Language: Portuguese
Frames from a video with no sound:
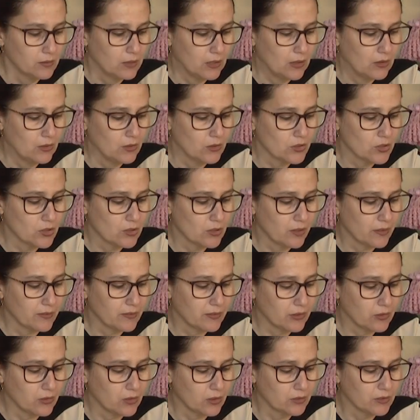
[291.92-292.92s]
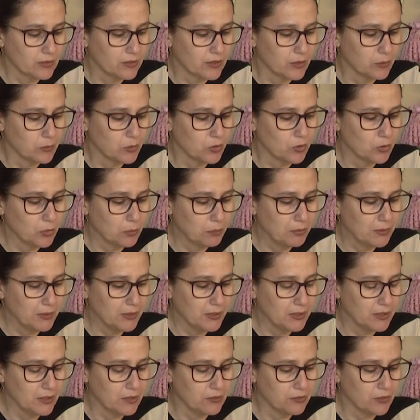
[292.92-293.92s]
Onde nós encontramos o
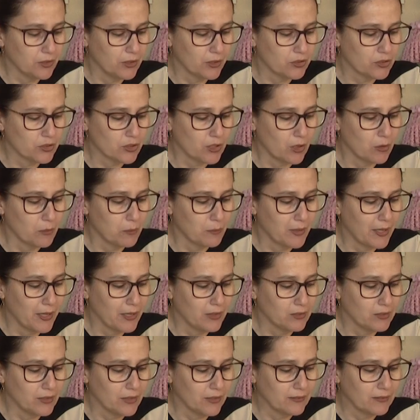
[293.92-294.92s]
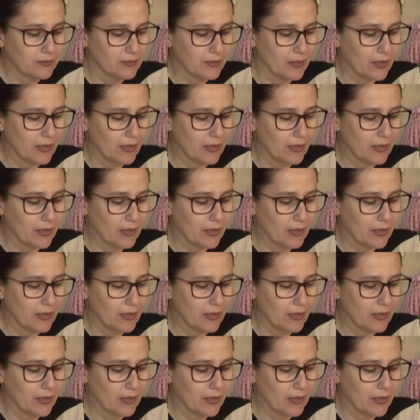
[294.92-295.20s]
pique, eu vou achar o meio dessa